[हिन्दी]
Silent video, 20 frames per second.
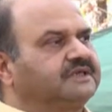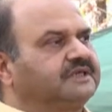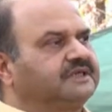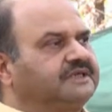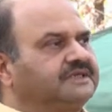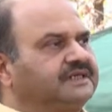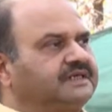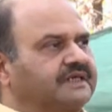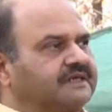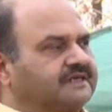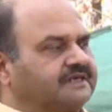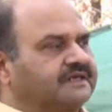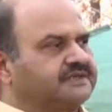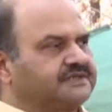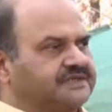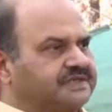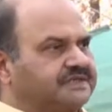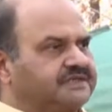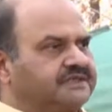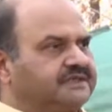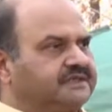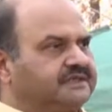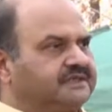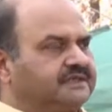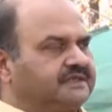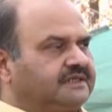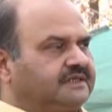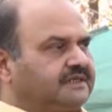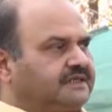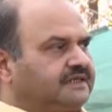है ये करना चाहिए
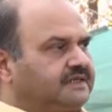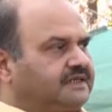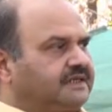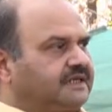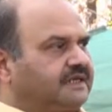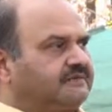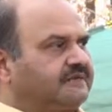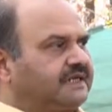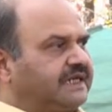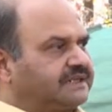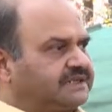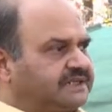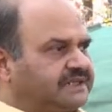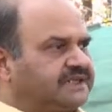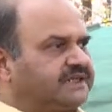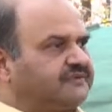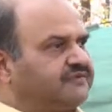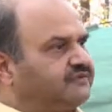कि हम एथनिक